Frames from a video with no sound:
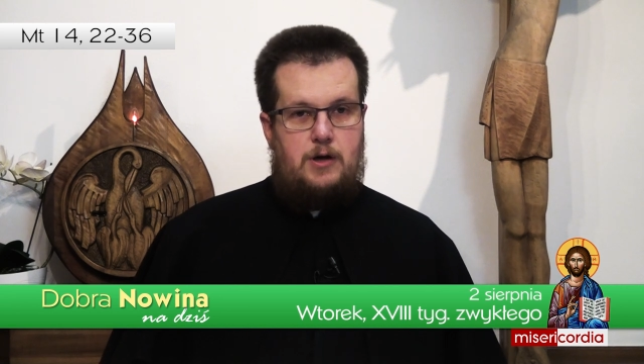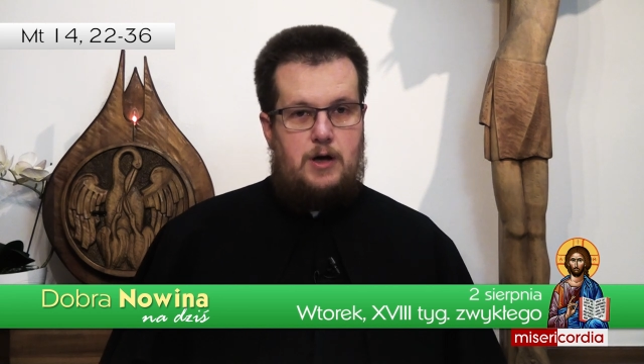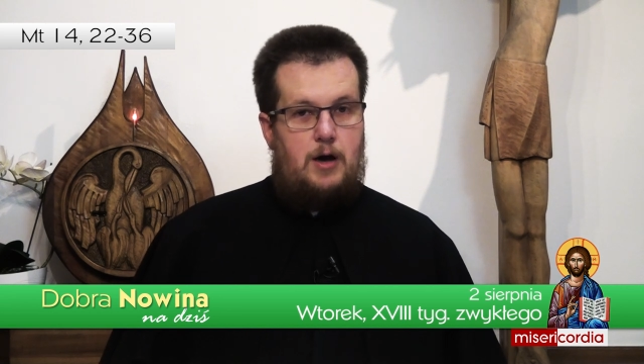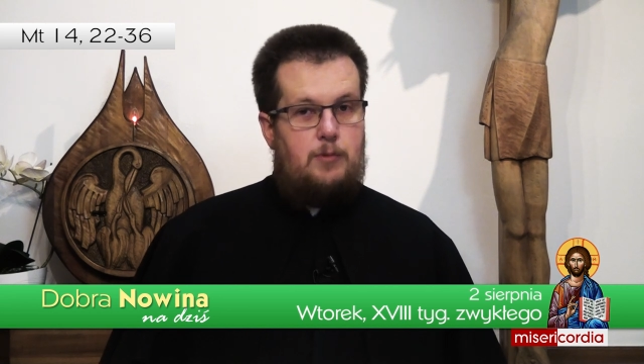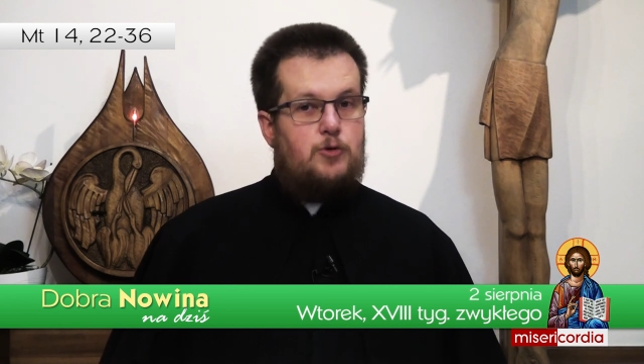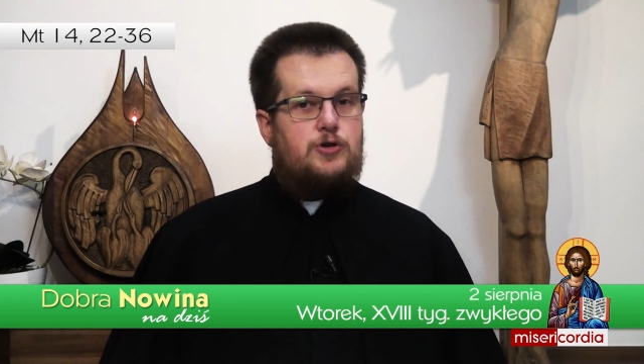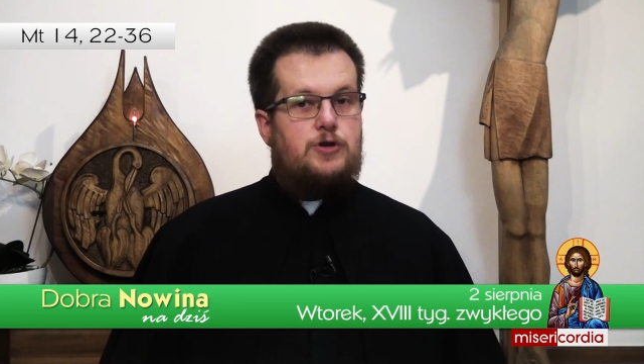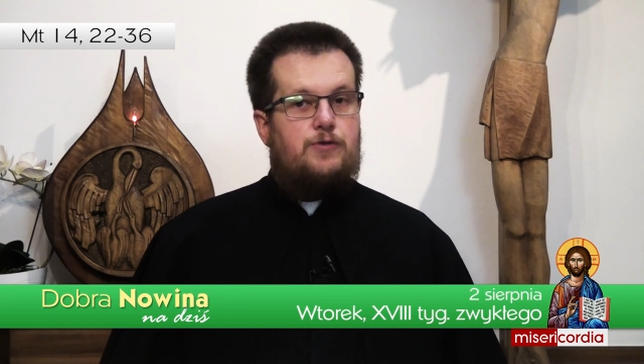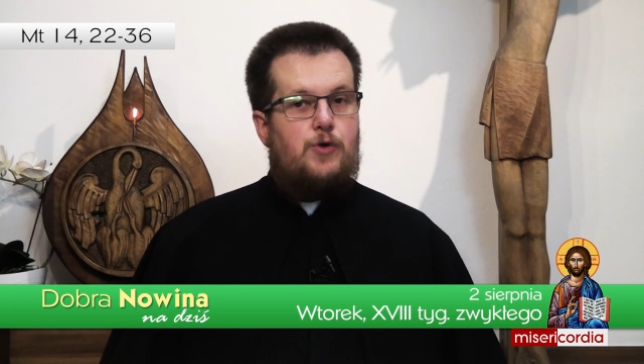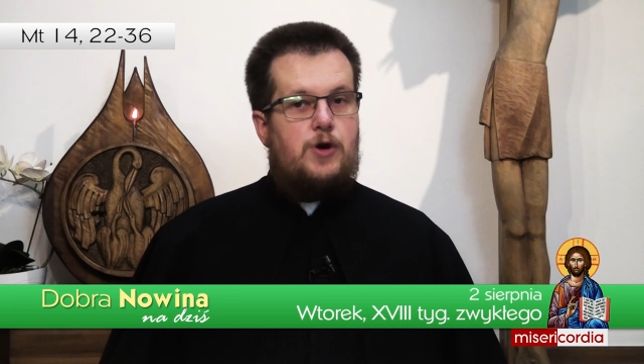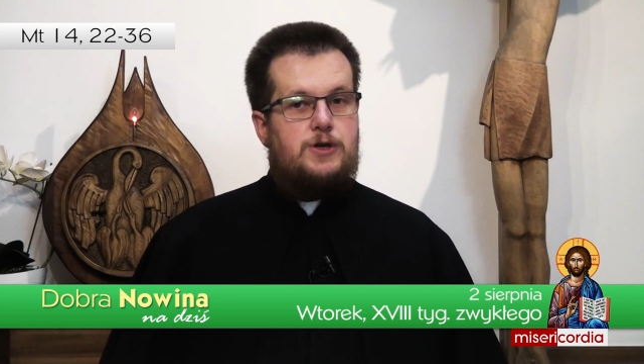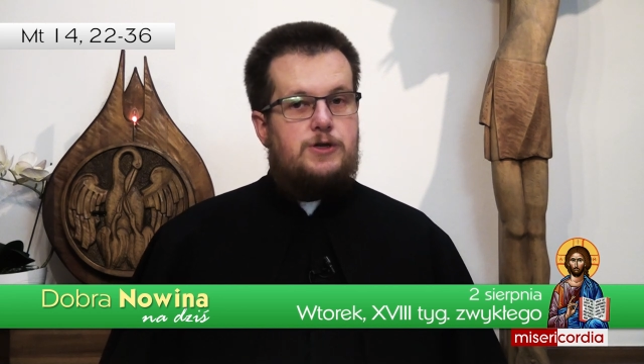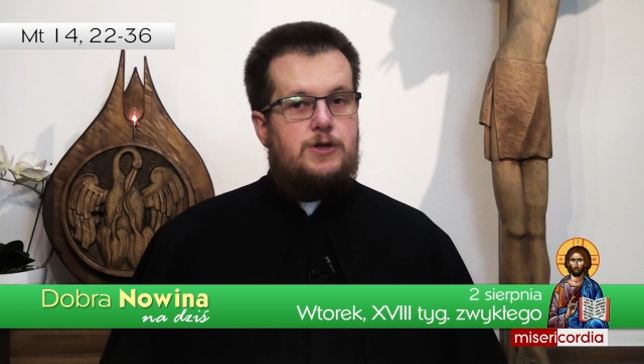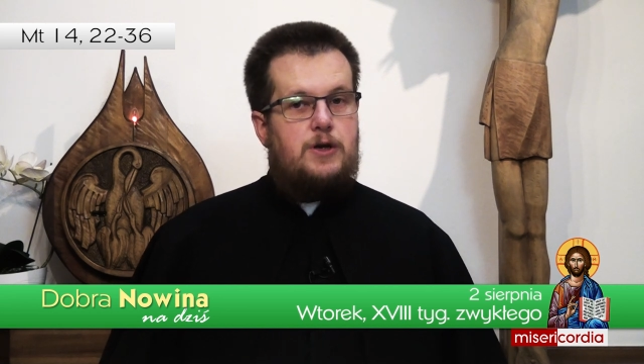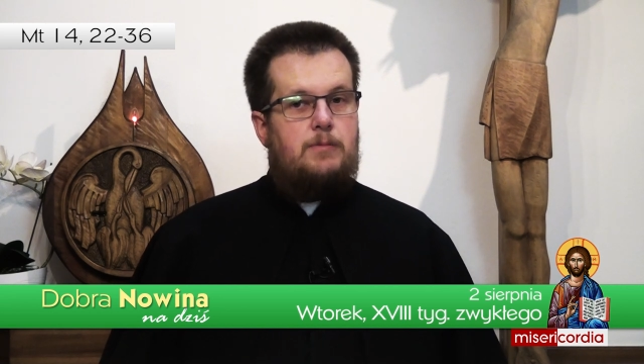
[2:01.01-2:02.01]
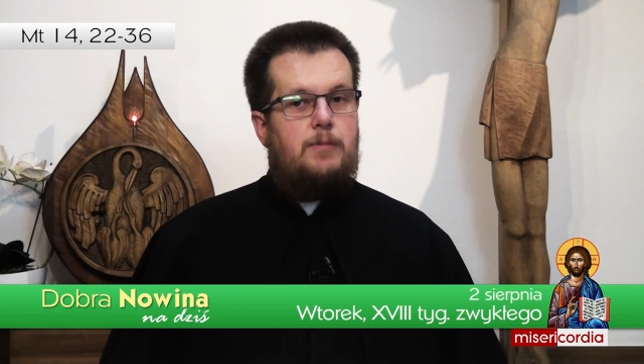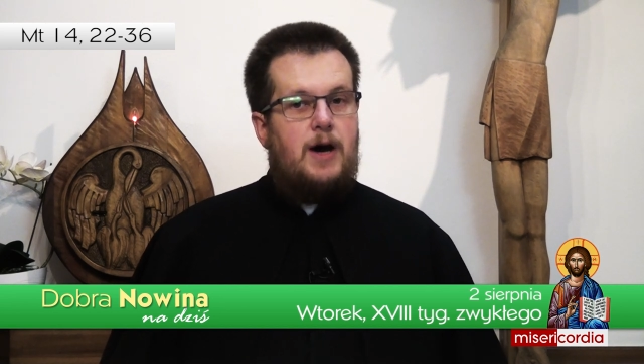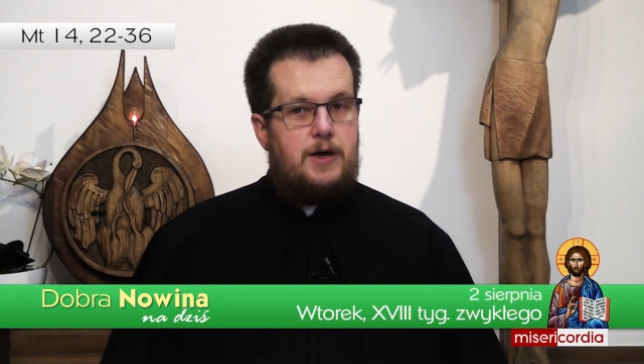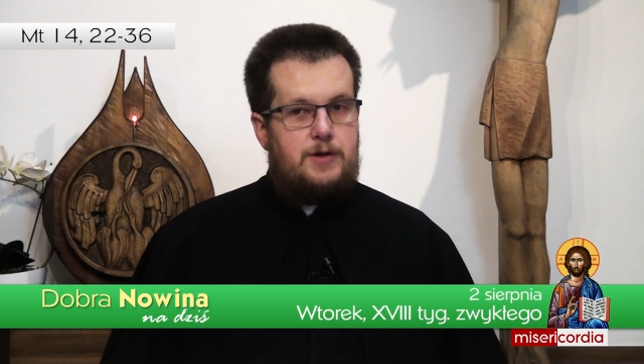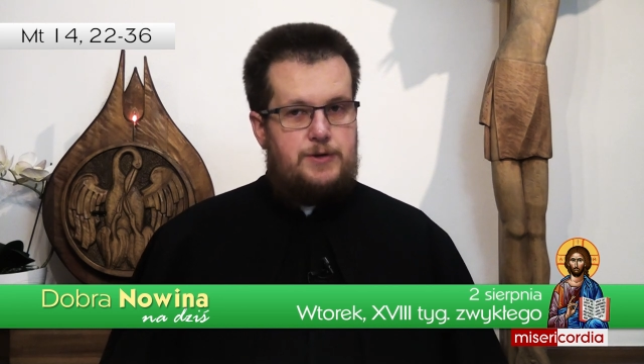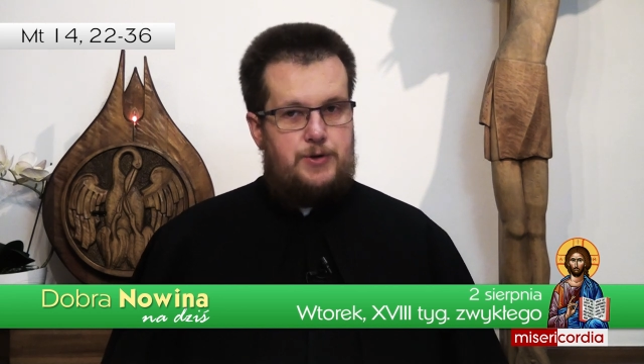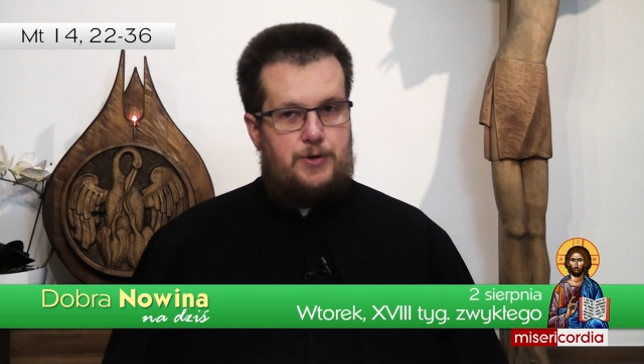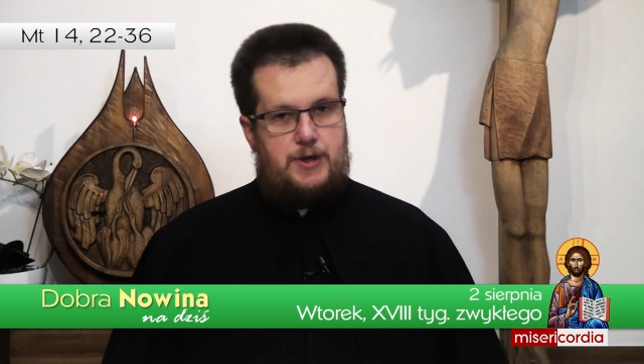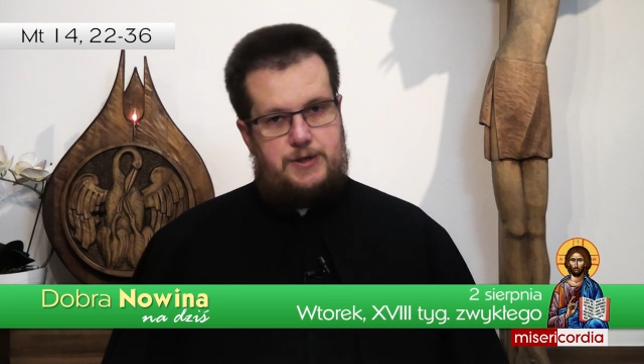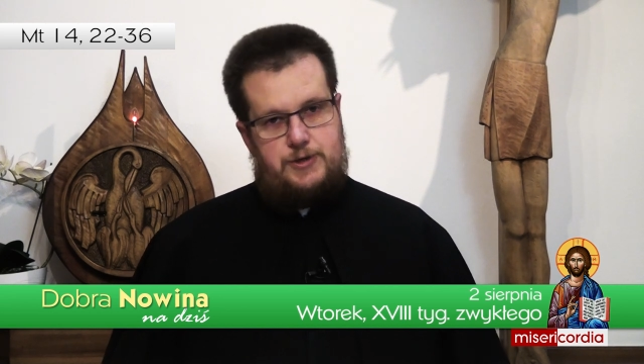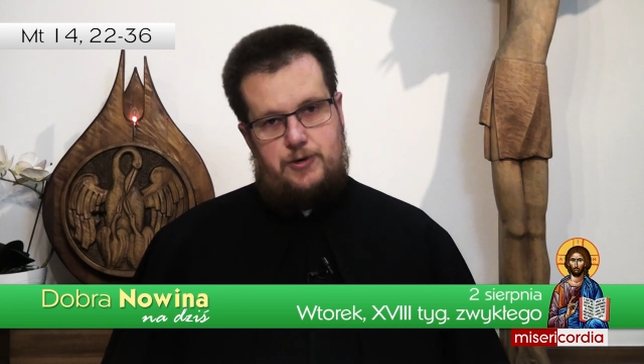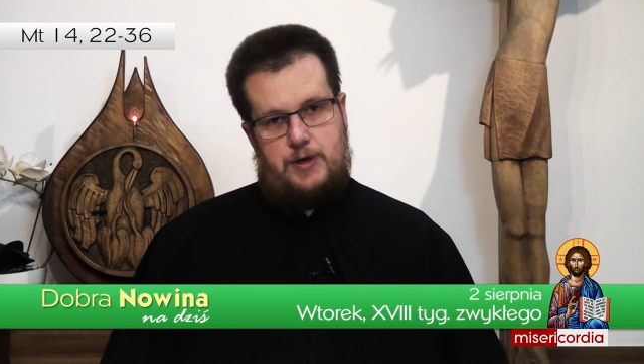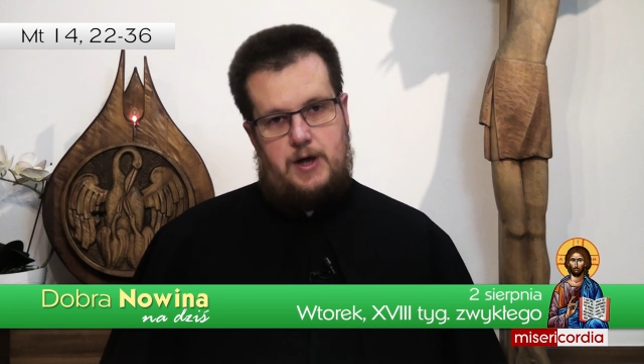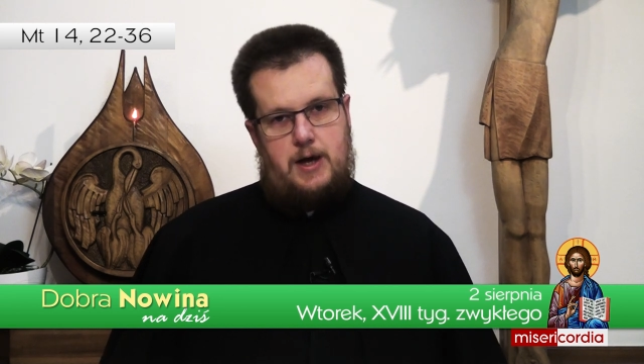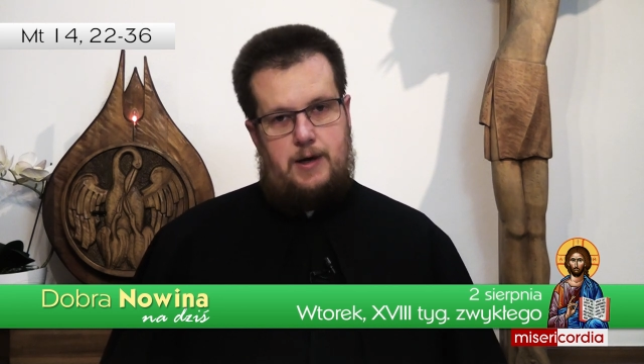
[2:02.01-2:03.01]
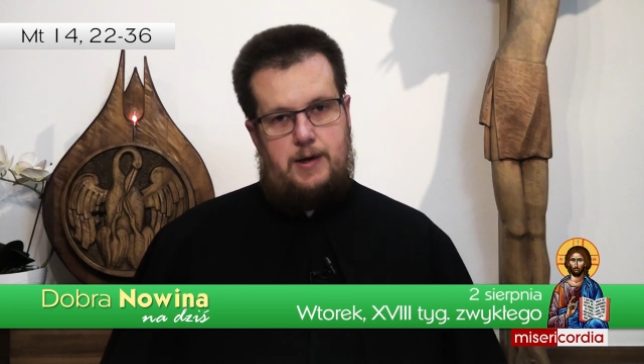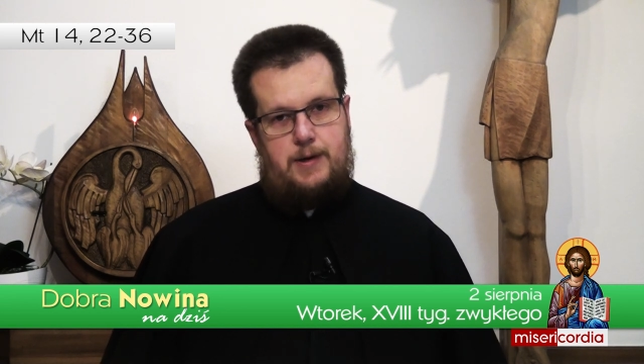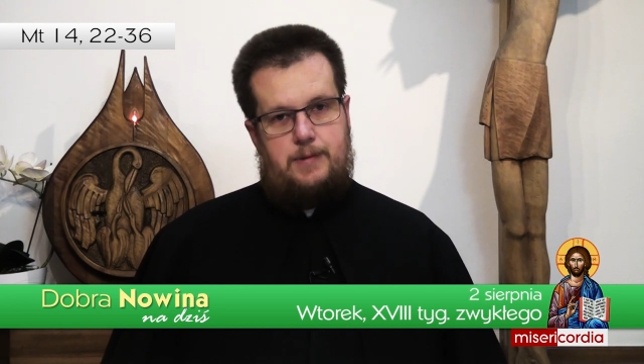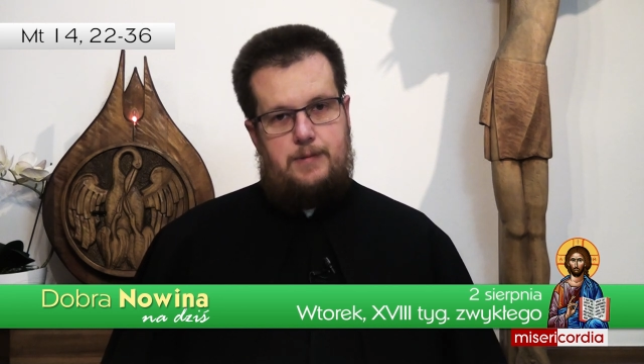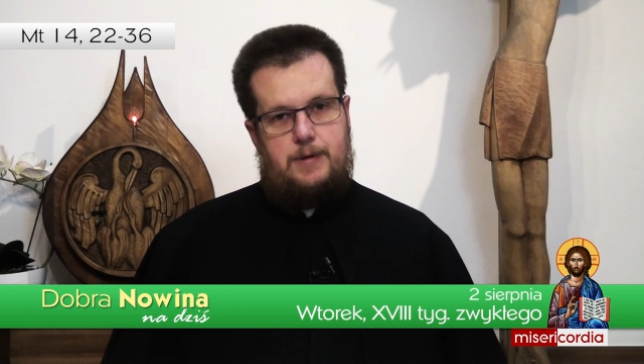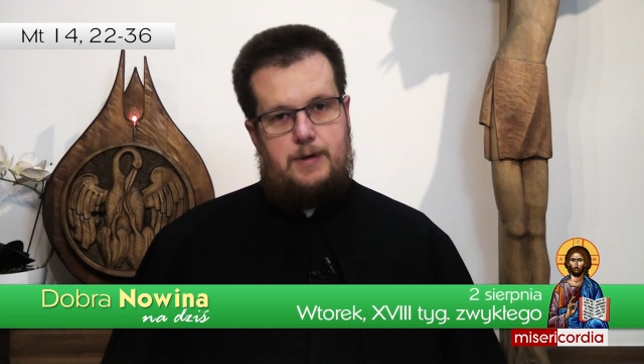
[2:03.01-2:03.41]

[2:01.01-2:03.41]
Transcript: a może właśnie bardzo racjonalny.